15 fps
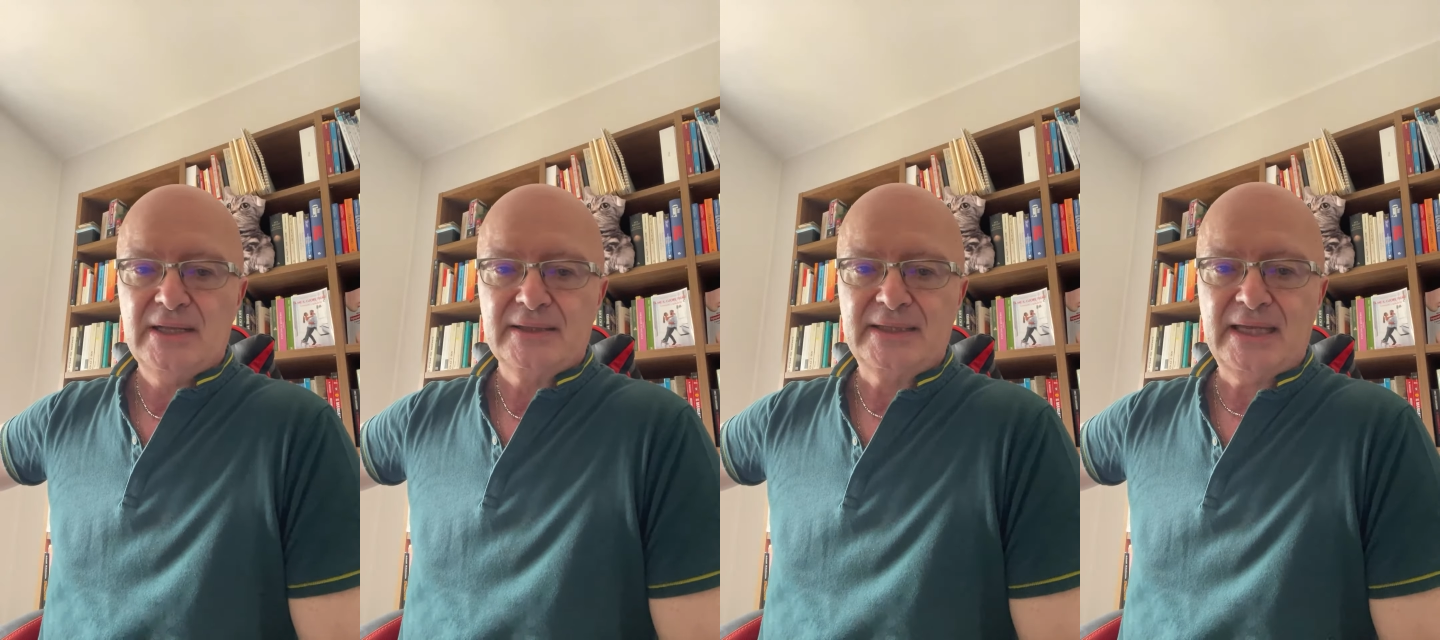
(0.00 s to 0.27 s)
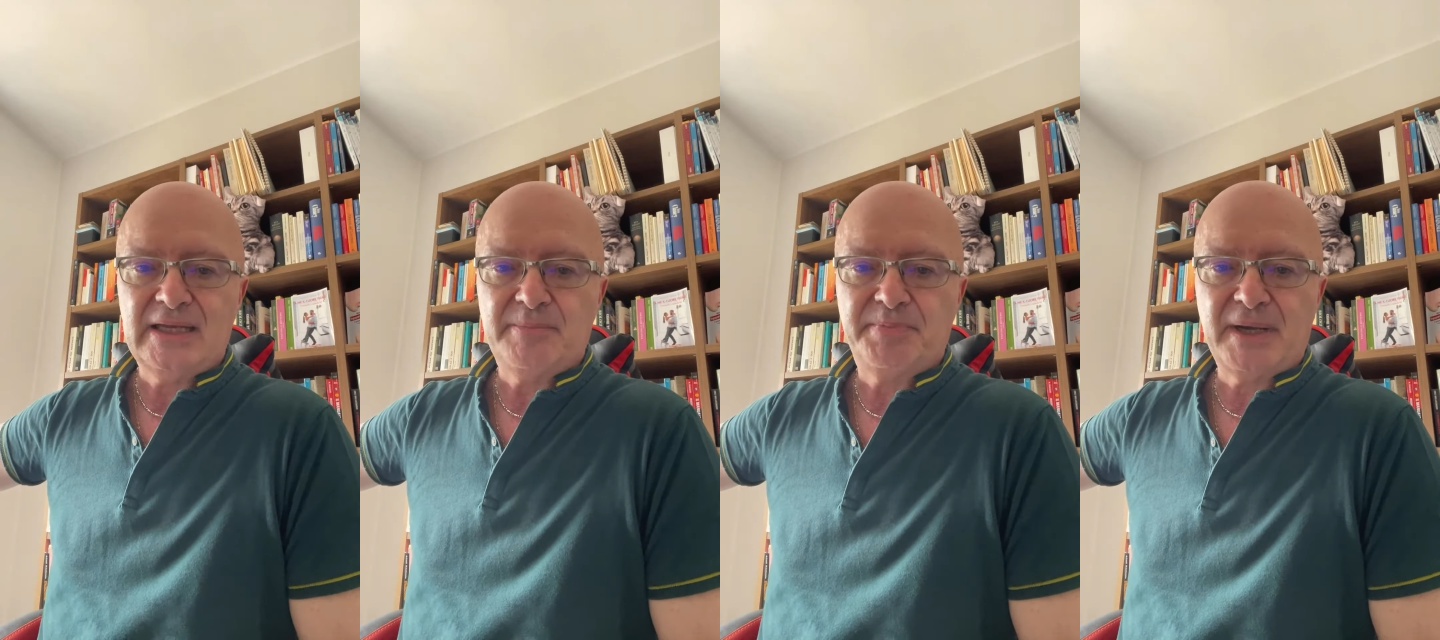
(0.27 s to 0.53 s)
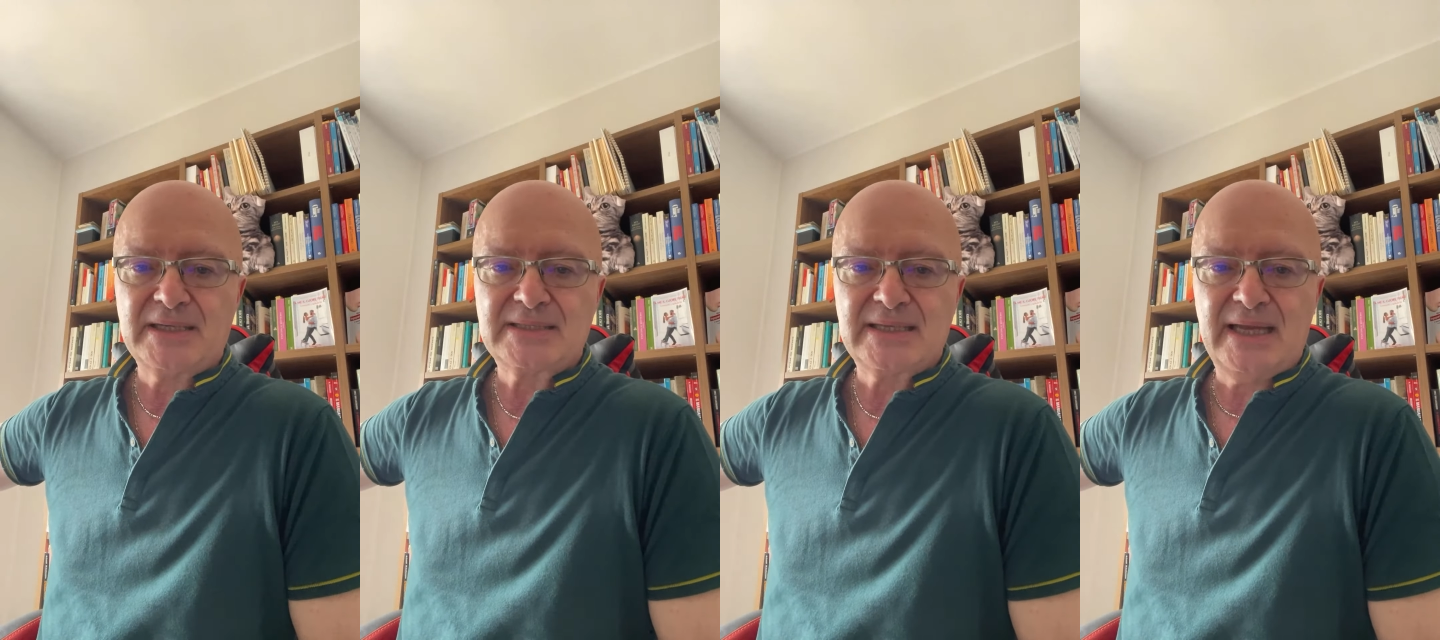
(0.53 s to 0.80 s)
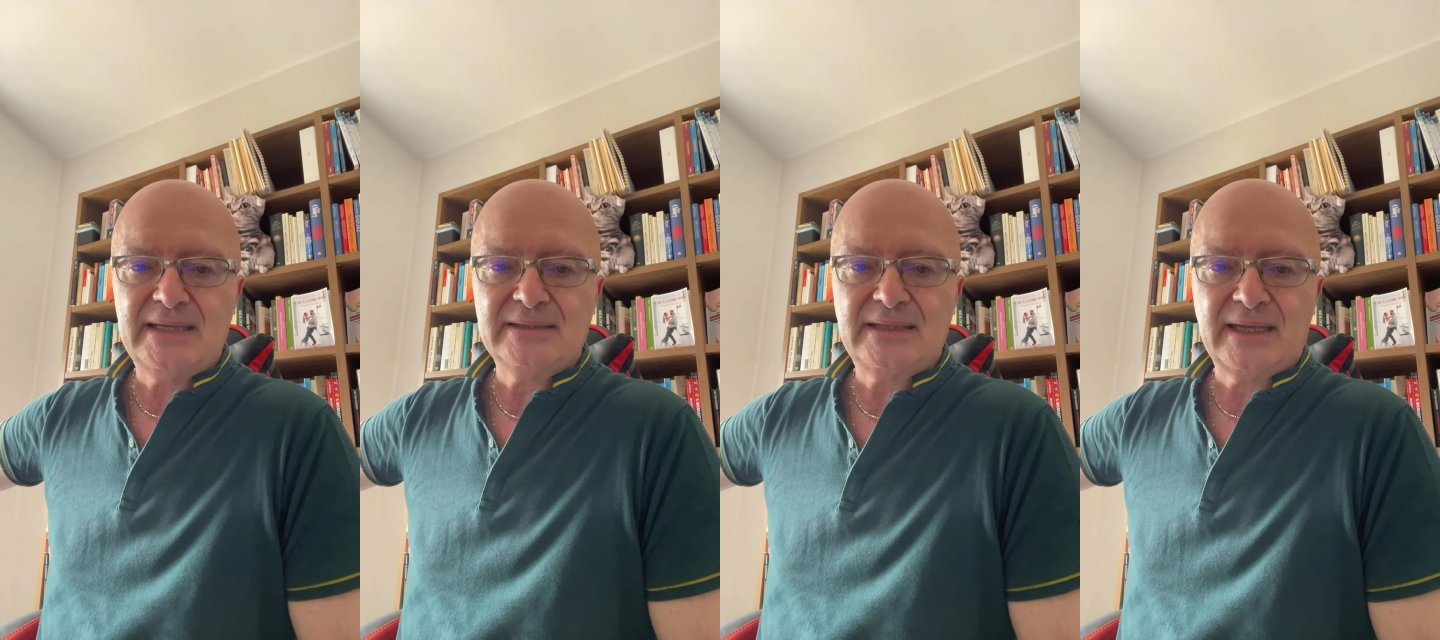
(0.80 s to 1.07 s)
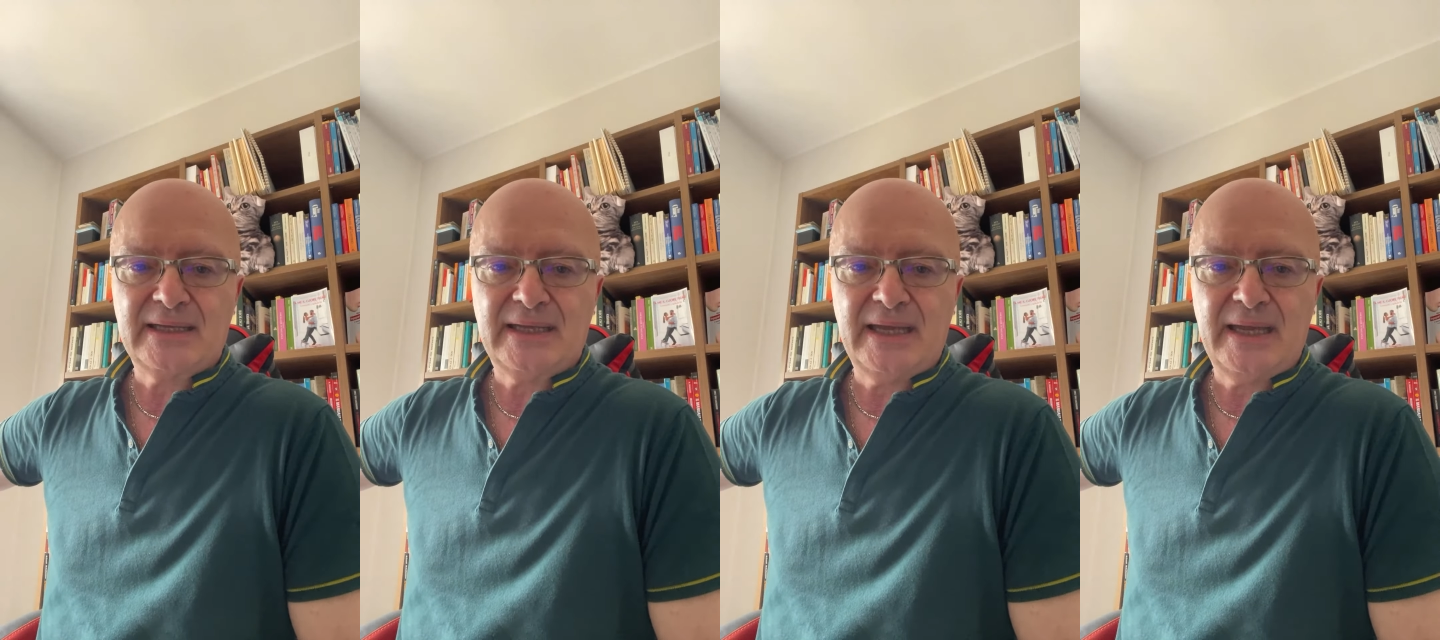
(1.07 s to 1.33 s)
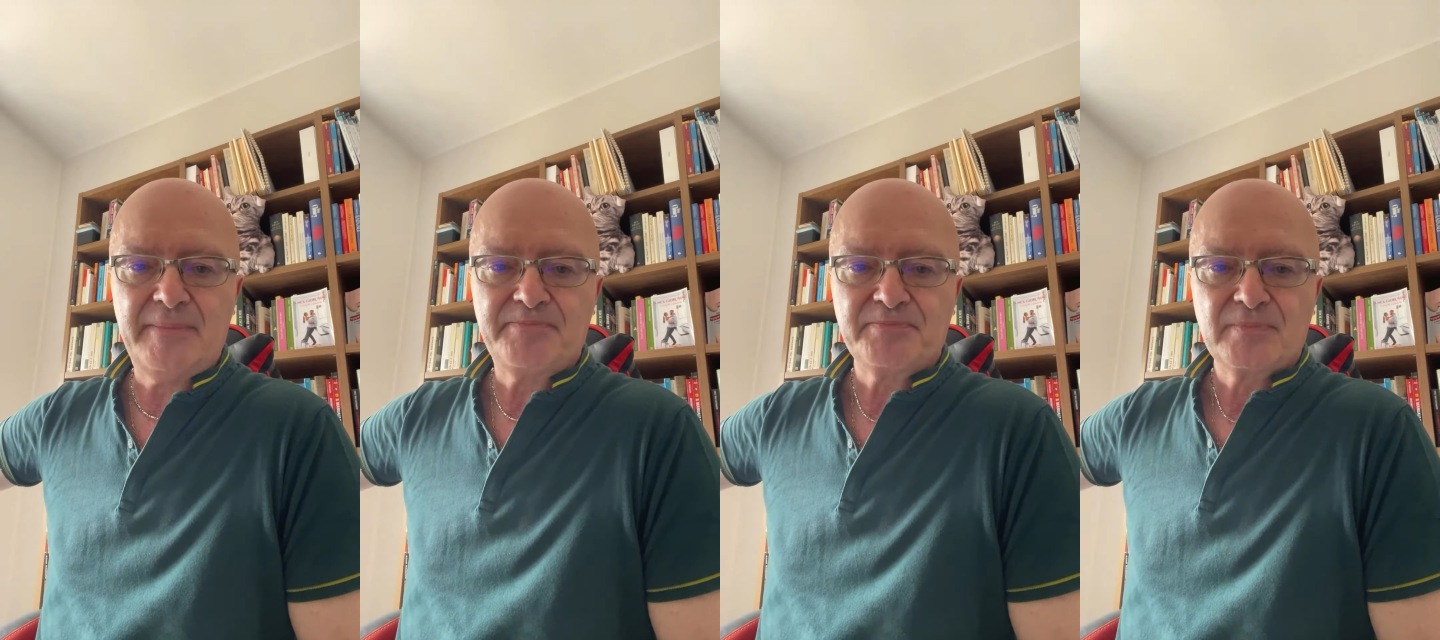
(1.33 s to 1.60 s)
Tieni presente
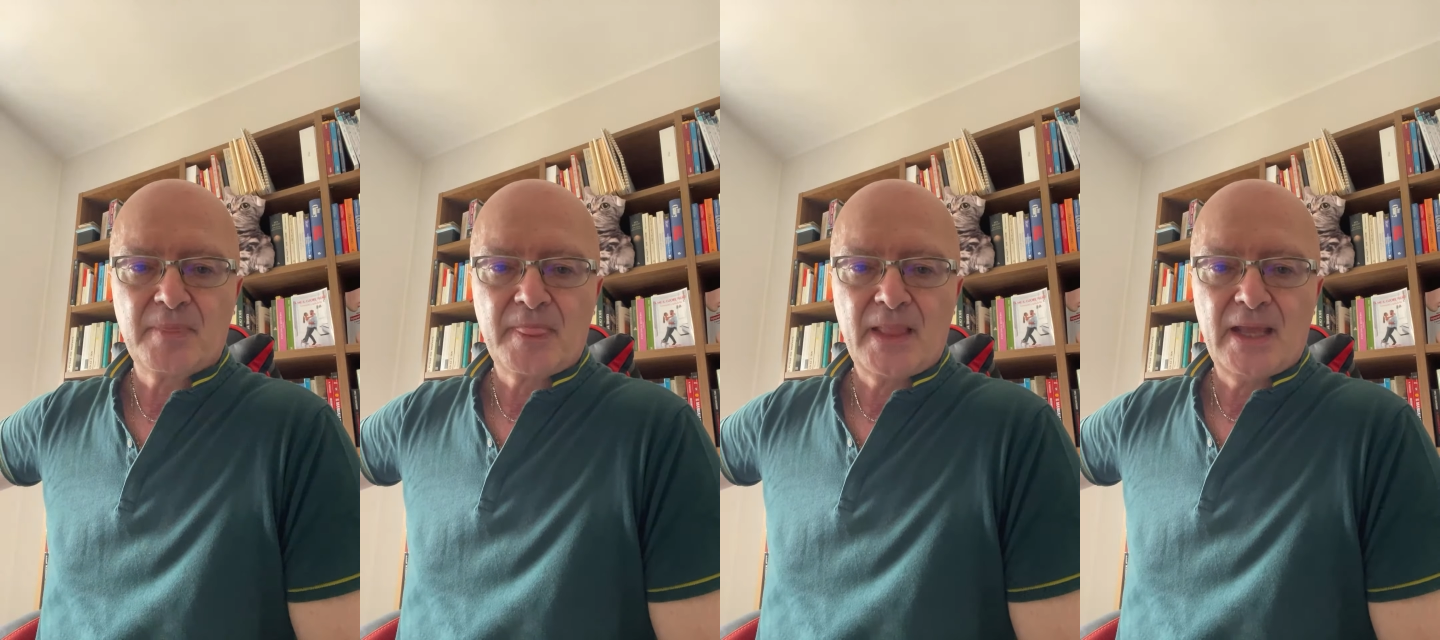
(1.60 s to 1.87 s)
che,